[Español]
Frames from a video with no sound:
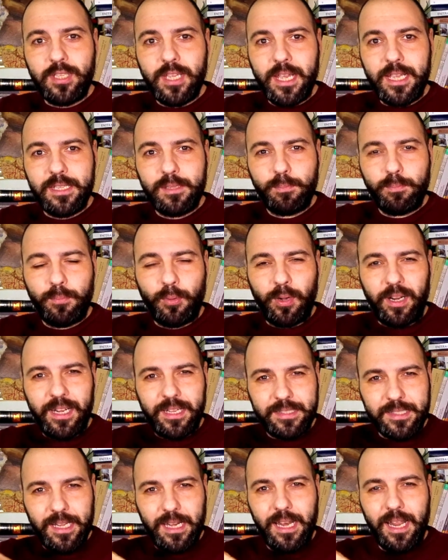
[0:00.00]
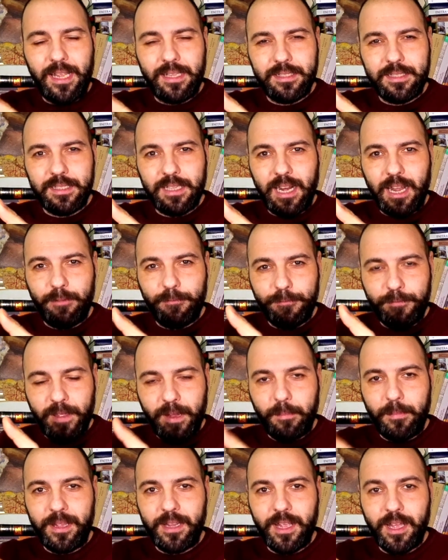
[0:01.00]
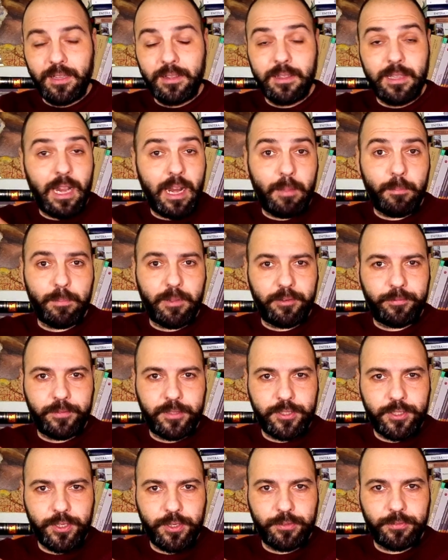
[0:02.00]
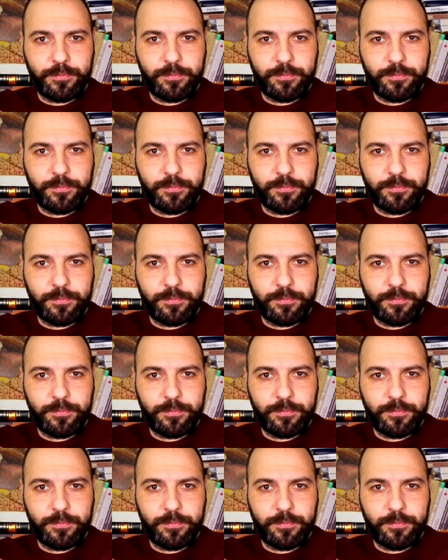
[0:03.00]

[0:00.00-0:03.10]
es por excelencia la enfermedad de la imperfección.